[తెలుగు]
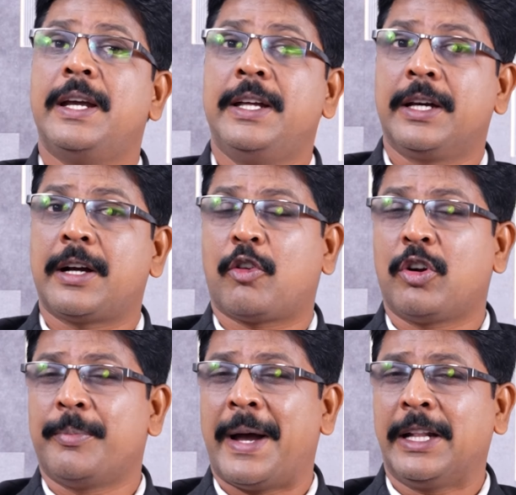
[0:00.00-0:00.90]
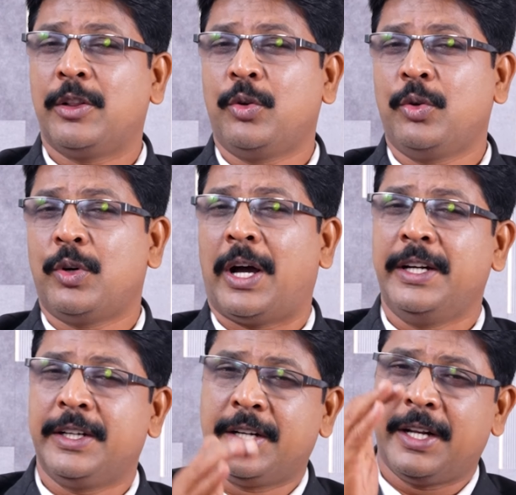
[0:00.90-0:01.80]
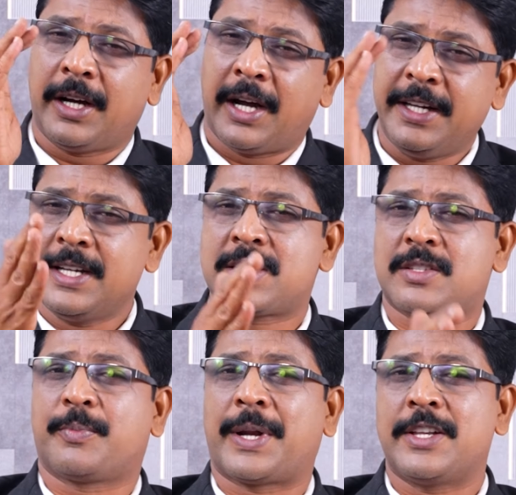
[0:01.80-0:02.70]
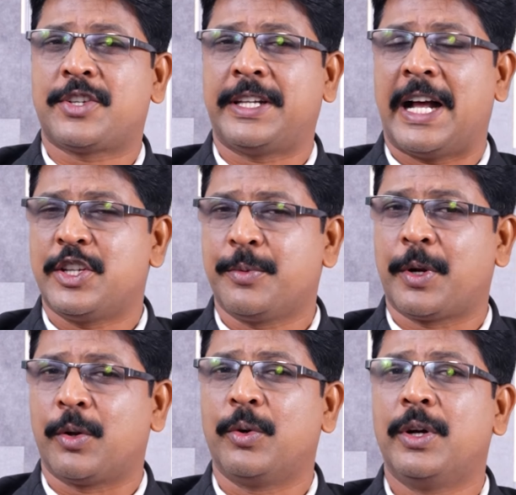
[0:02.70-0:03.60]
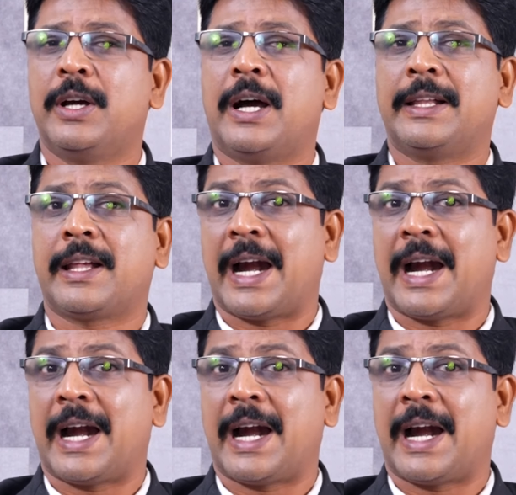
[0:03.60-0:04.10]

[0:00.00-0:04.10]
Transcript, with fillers: ఇదే కాకుండా మ్యాథ్లో అన్నిటికంటే హయ్యెస్ట్ బ్రాంచ్ అది ఆల్జిబ్రాలో అదే